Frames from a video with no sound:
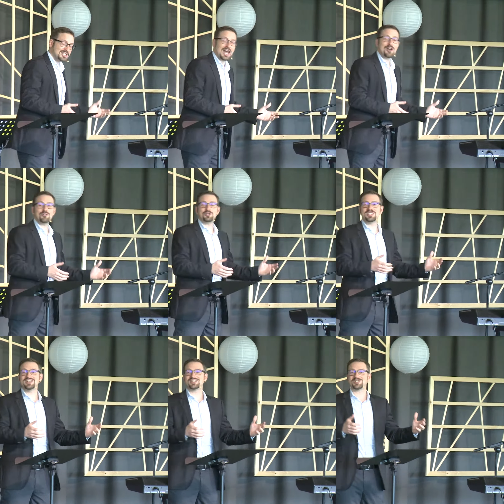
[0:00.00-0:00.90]
Saulus
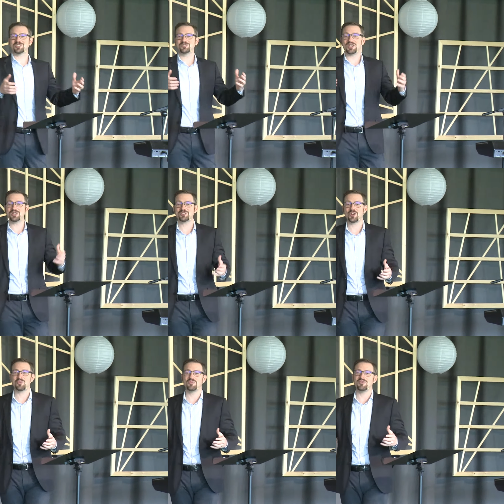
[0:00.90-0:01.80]
hieß, als er zu Jesus
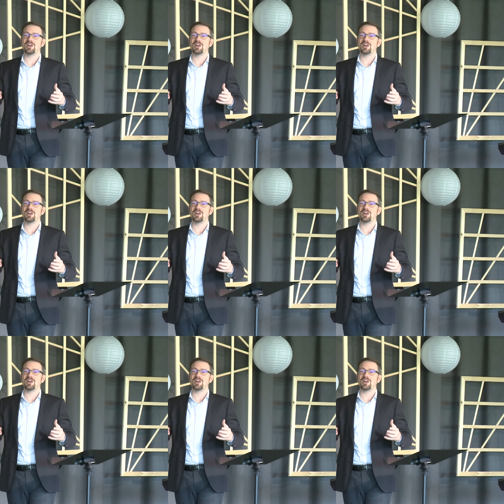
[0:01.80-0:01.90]
kam,